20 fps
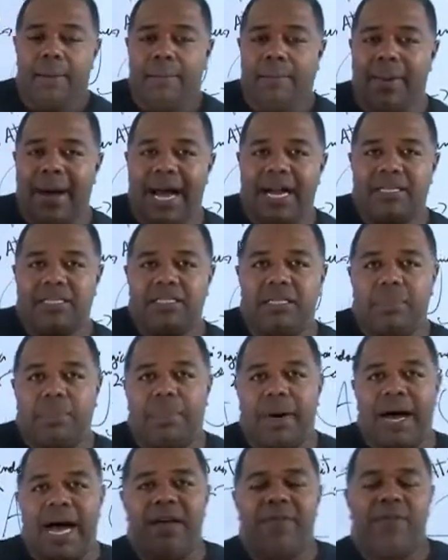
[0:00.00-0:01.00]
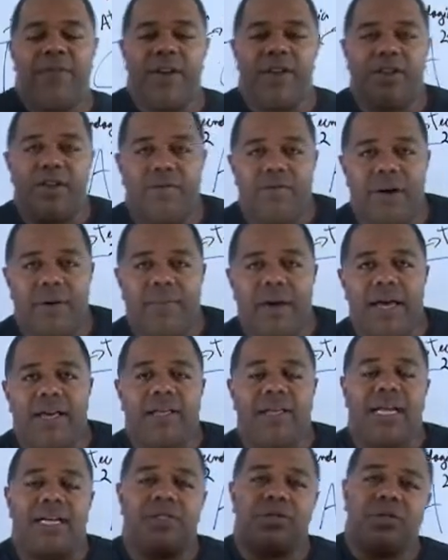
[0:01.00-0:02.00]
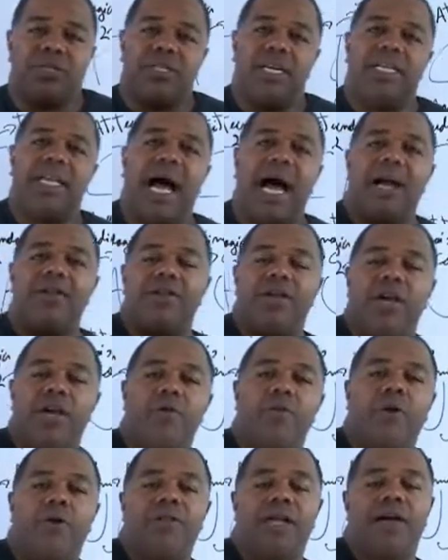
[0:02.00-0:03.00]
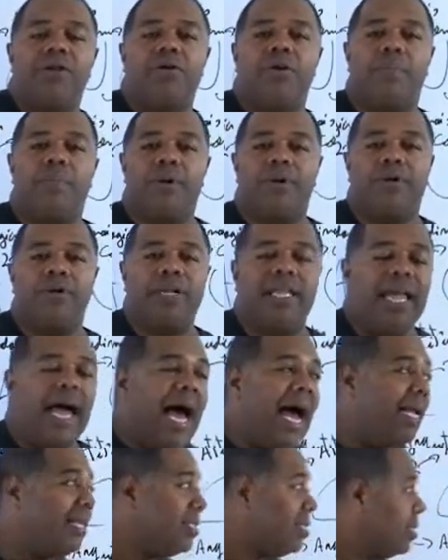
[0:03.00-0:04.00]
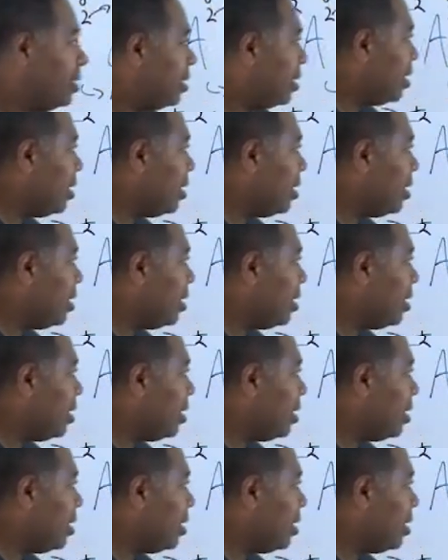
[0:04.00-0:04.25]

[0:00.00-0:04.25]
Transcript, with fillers: Participar efetivamente da sociedade em igualdade de oportunidades?